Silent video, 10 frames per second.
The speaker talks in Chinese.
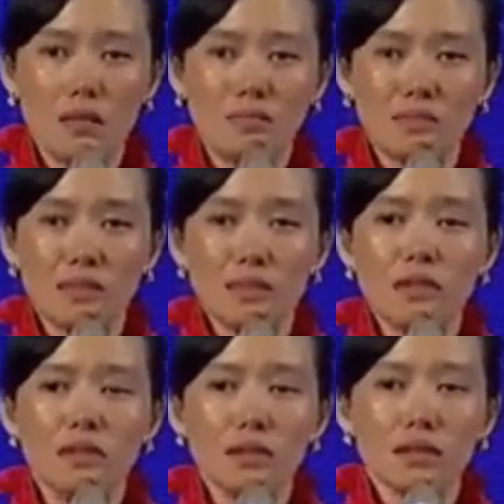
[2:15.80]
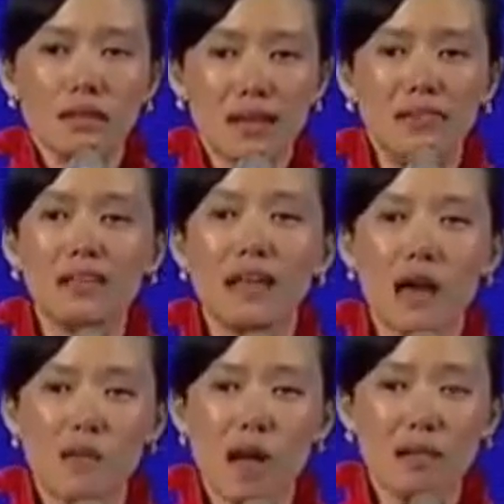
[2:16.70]
嗯，感谢
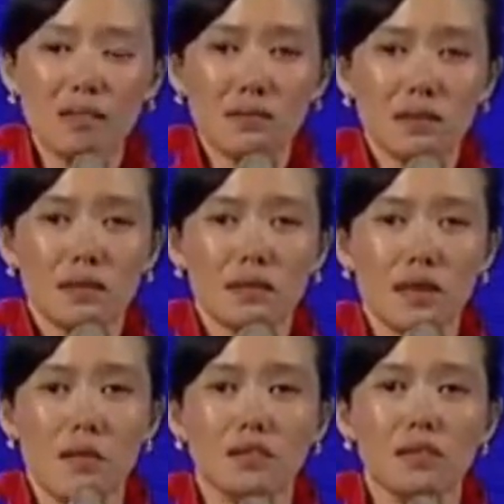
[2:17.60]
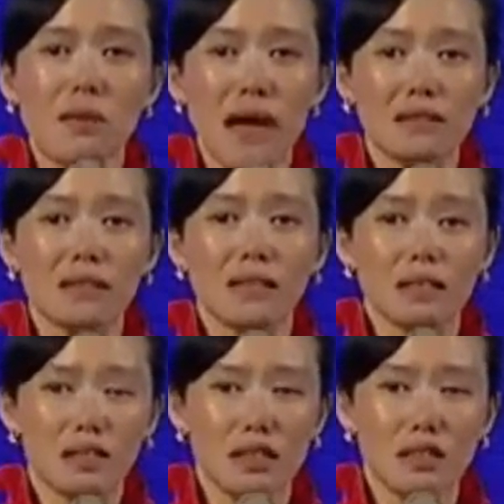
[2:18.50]
台湾给我这么安
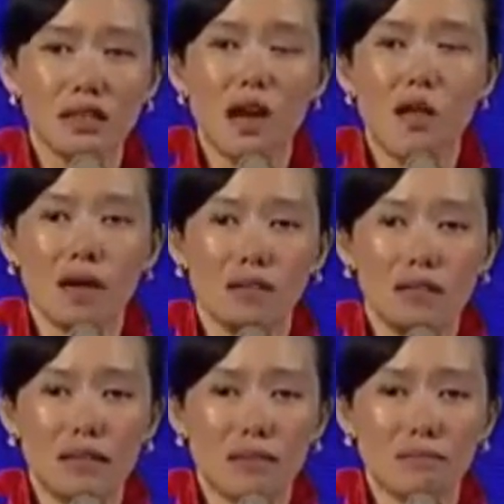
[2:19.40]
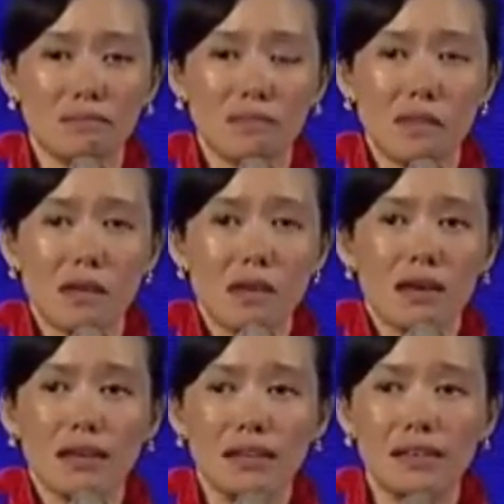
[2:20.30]
定的成长环境，
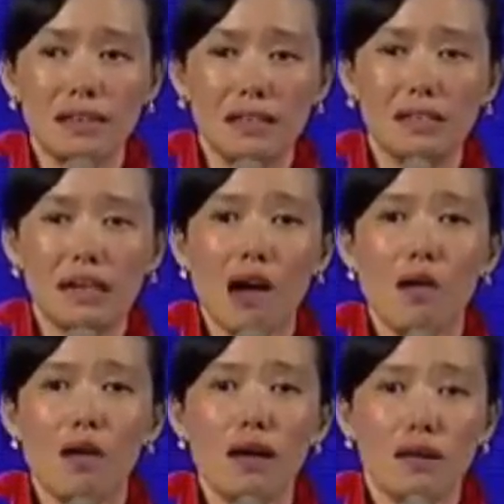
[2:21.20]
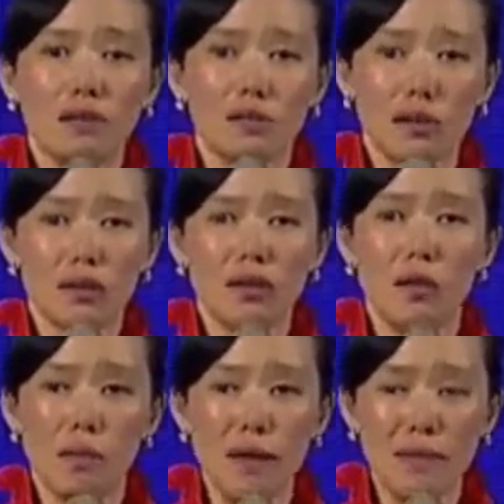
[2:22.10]
感谢青商会所有的
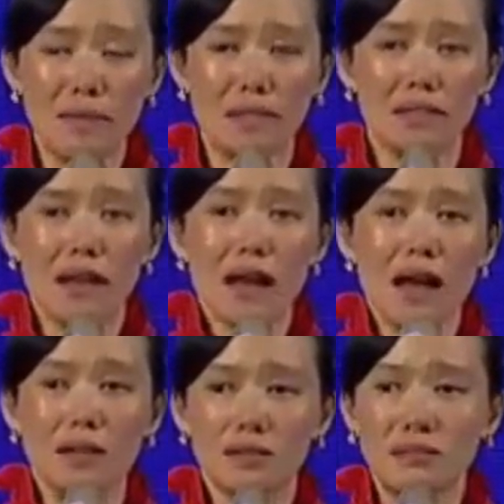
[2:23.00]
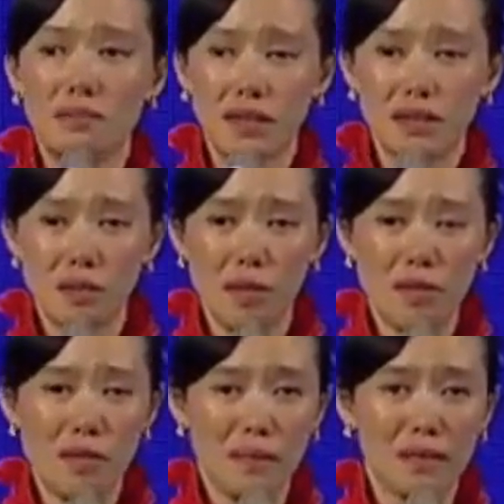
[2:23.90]
伙伴们和评审
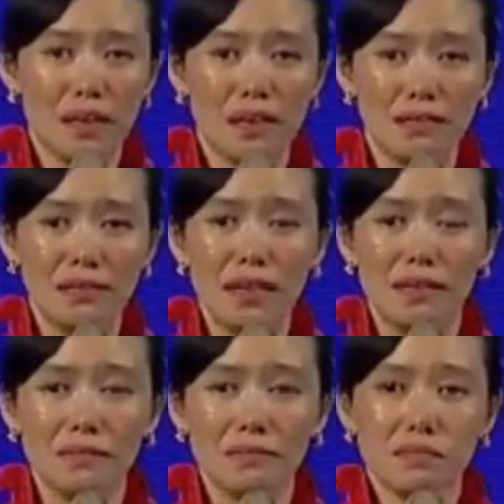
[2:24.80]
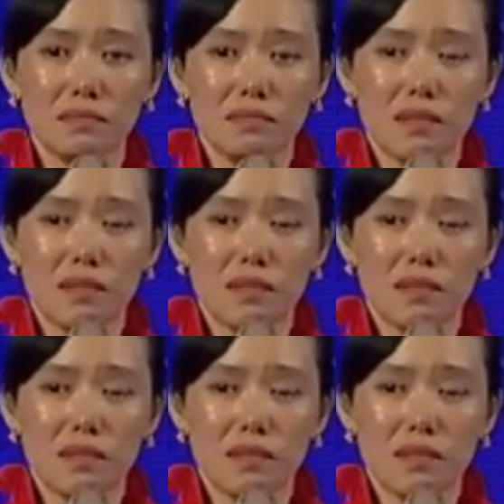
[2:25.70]
委员们的肯定，